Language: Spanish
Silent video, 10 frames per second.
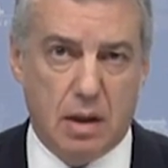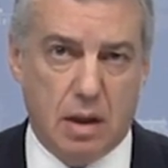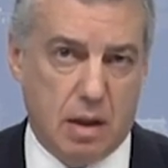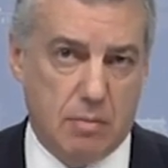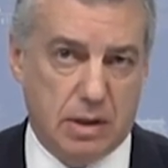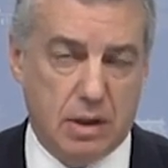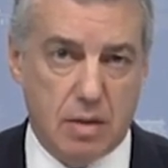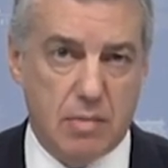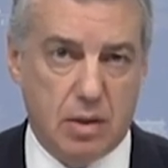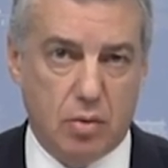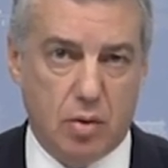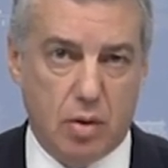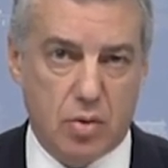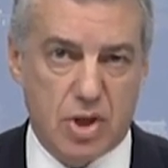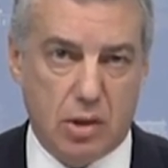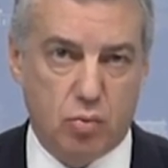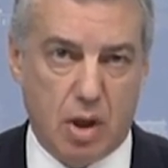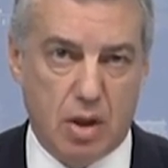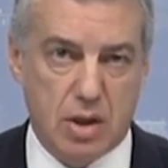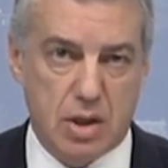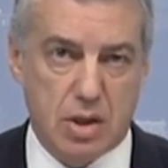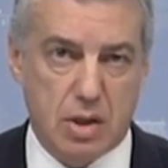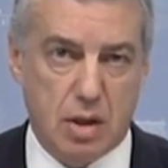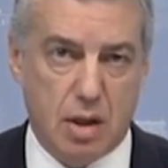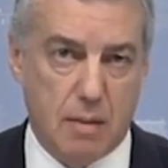el mantenimiento de los actuales eh,